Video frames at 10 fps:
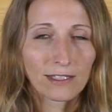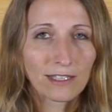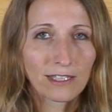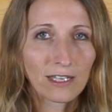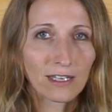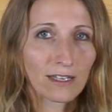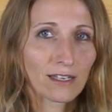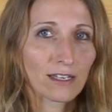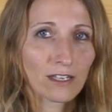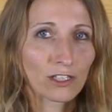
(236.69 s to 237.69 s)
Diese
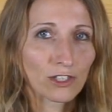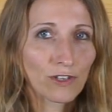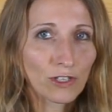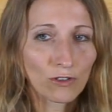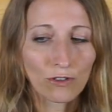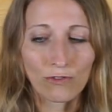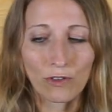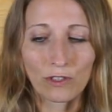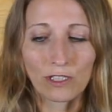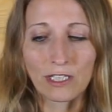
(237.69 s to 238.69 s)
Schwingung
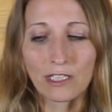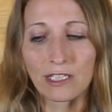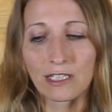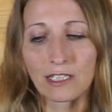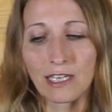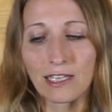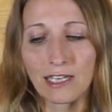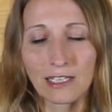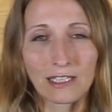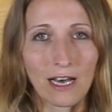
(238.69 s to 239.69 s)
von diesen
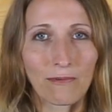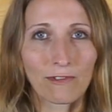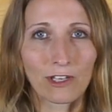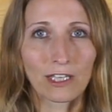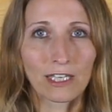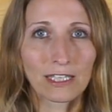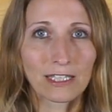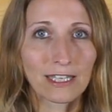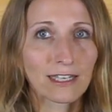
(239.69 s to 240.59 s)
Zedernzapfen ist